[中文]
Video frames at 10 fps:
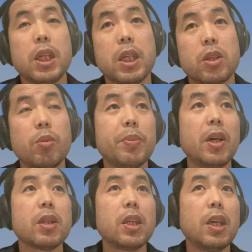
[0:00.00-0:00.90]
呃成本
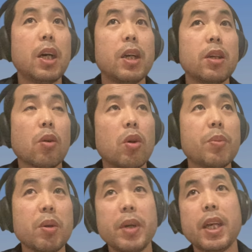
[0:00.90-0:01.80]
比较低呀，阳
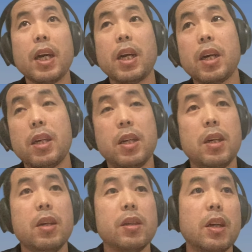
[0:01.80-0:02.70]
光明媚呀，
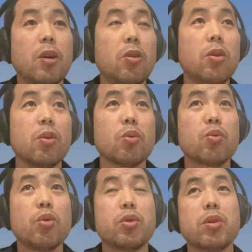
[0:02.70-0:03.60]
然后
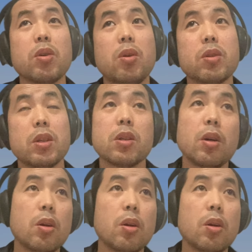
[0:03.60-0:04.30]
过去之后，这